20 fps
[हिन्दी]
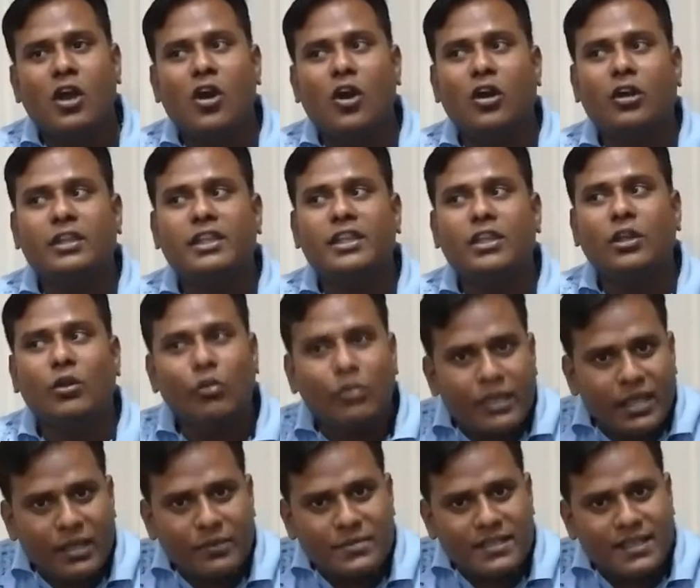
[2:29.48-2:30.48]
और
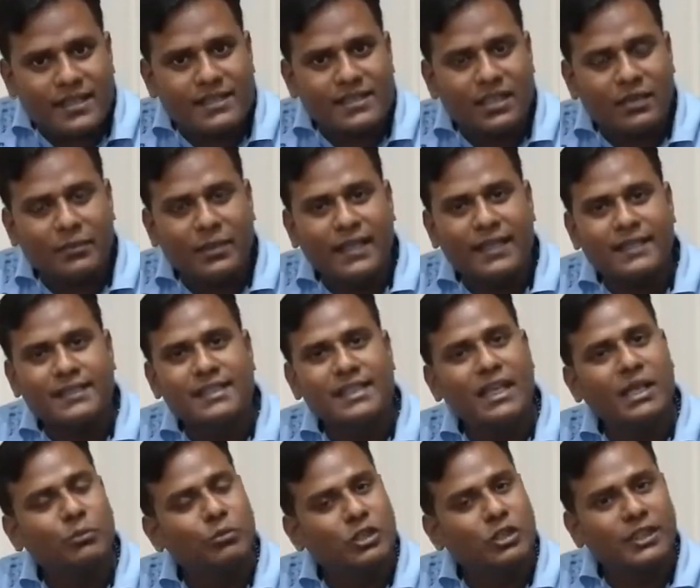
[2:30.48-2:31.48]
क्योंकि हम सक्षम हैं इसलिए
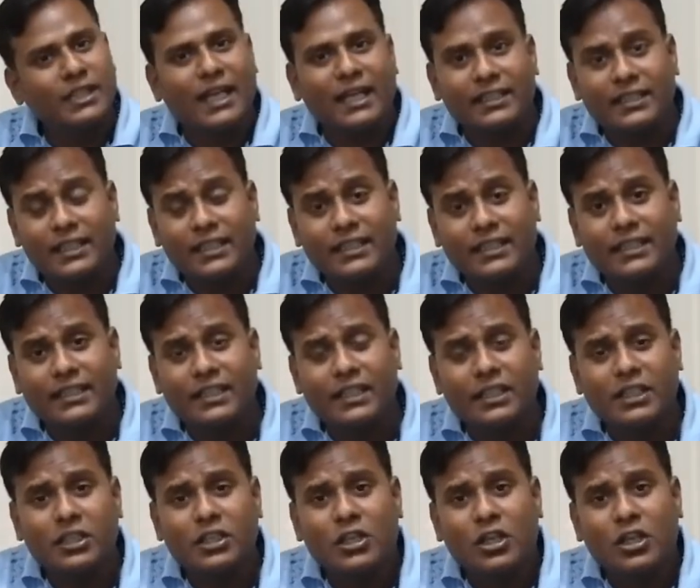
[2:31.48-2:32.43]
हम उन्हें दान देते थे